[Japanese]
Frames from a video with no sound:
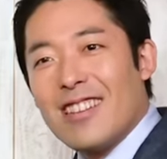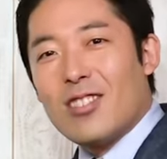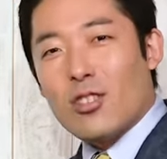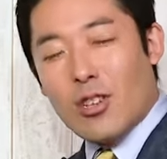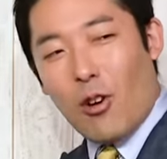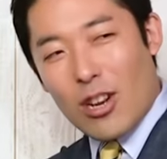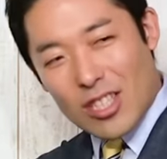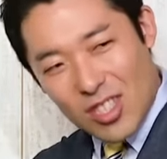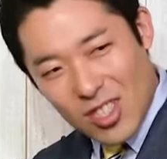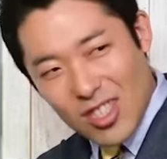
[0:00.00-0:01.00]
正直これ
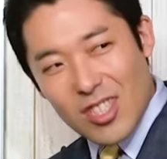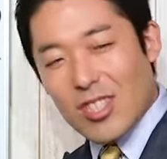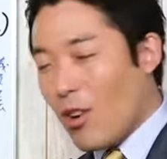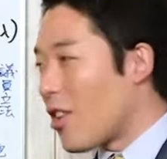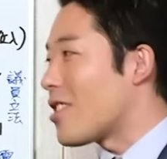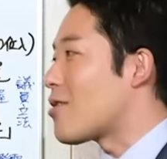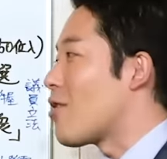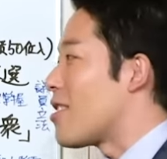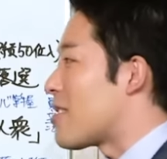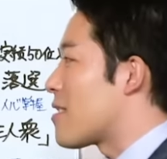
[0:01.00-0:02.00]
すごい
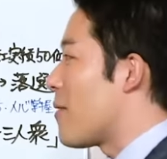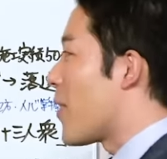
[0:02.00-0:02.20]
ヒストリーです。